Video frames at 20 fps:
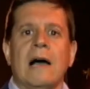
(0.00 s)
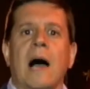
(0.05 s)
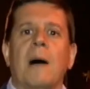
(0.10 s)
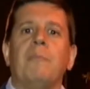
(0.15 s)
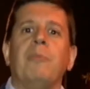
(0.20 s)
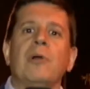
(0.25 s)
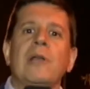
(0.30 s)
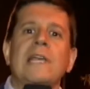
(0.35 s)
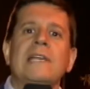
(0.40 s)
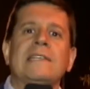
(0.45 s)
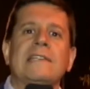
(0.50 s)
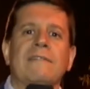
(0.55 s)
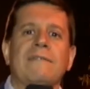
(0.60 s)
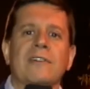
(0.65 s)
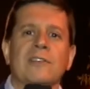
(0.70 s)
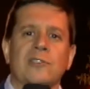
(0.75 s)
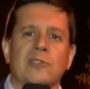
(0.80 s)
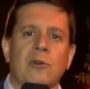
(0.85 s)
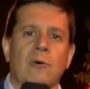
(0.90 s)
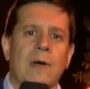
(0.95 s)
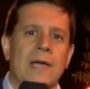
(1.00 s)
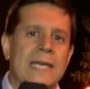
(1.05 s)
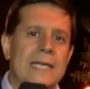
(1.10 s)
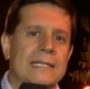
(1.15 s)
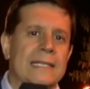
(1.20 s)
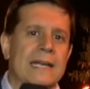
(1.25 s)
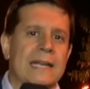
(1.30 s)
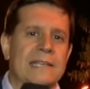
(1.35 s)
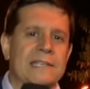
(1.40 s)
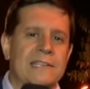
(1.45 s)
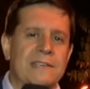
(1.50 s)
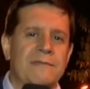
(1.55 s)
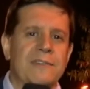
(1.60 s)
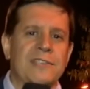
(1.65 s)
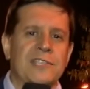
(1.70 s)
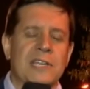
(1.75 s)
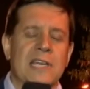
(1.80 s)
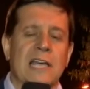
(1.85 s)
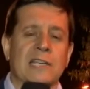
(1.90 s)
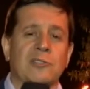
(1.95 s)
A polícia avançou ainda nas
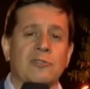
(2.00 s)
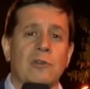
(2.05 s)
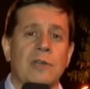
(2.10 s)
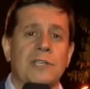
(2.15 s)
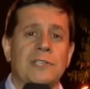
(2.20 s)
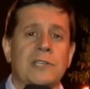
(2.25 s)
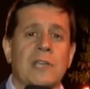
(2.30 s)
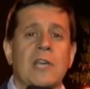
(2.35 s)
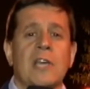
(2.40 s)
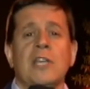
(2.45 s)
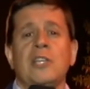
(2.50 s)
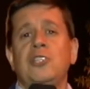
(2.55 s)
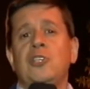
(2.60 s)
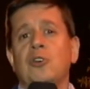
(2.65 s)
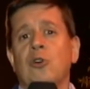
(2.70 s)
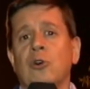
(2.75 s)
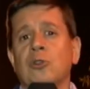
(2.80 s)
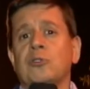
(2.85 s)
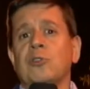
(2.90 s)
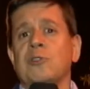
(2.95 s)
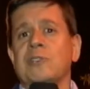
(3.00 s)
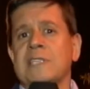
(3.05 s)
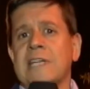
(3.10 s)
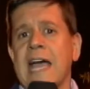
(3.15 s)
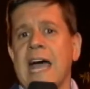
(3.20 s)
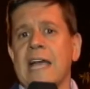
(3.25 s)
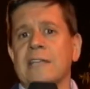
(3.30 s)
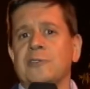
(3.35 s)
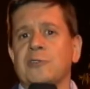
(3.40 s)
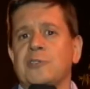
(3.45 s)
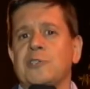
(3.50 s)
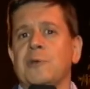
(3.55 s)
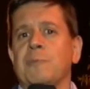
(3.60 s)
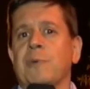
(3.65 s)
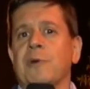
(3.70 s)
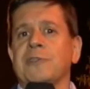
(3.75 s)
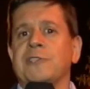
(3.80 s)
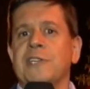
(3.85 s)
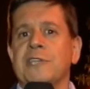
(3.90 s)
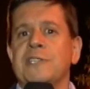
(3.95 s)
investigações de outros casos de
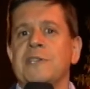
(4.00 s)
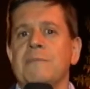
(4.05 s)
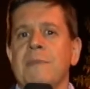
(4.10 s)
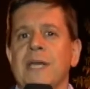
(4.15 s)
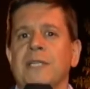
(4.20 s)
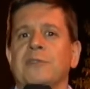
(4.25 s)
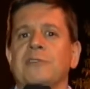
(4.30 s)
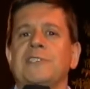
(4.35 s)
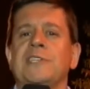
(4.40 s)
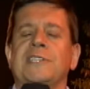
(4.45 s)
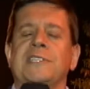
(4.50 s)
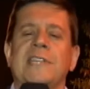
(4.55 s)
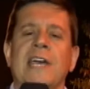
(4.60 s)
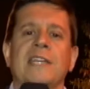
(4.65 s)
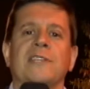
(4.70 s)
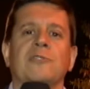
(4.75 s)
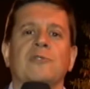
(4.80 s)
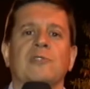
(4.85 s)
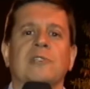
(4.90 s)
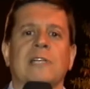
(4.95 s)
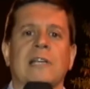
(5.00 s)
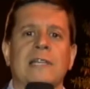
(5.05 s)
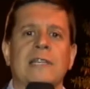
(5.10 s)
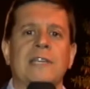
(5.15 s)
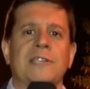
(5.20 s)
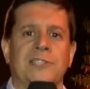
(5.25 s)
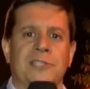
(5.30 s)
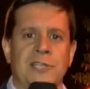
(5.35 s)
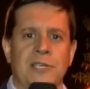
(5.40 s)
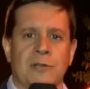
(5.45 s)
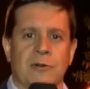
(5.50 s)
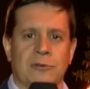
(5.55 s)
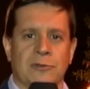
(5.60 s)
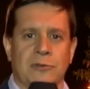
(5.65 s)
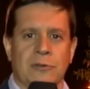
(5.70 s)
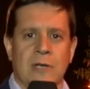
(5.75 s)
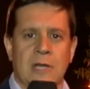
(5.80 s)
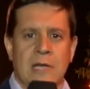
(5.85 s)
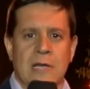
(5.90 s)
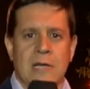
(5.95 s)
procedimentos estéticos
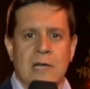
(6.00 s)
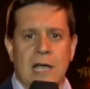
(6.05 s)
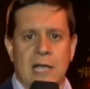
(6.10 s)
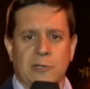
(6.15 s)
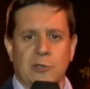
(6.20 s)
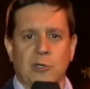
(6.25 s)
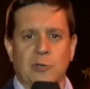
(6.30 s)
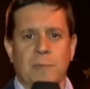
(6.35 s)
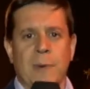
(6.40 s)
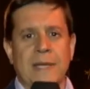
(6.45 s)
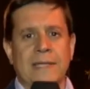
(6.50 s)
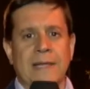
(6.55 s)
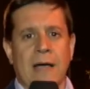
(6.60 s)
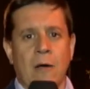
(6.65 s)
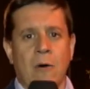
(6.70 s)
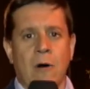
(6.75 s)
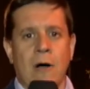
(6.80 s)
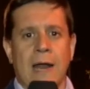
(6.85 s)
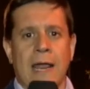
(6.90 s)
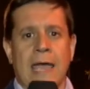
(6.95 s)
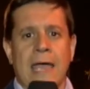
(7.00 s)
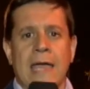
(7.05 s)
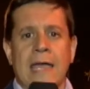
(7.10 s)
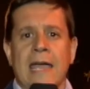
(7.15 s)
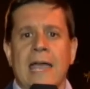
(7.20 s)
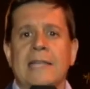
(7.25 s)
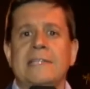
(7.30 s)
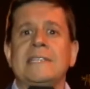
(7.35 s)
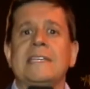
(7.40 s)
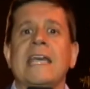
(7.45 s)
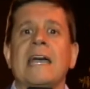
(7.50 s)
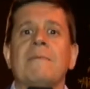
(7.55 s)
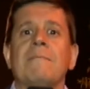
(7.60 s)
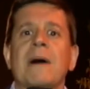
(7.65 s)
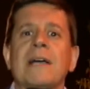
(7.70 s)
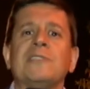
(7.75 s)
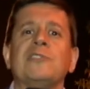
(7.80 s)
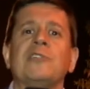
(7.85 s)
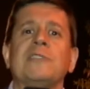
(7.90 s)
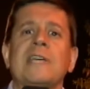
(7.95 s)
clandestinos. A suspeita agora é de que a
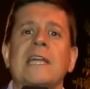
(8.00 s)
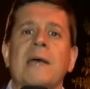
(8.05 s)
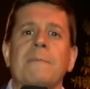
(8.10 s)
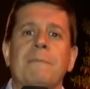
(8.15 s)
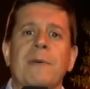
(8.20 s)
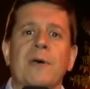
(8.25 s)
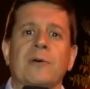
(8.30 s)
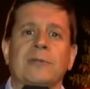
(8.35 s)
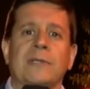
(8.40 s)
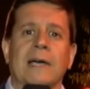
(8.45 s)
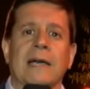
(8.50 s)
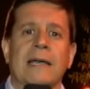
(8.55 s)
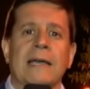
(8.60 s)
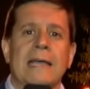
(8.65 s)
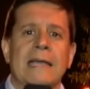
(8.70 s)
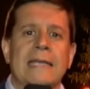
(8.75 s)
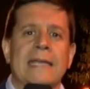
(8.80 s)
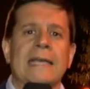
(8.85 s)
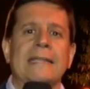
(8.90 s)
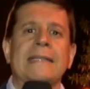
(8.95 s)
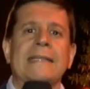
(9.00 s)
massoterapeuta, que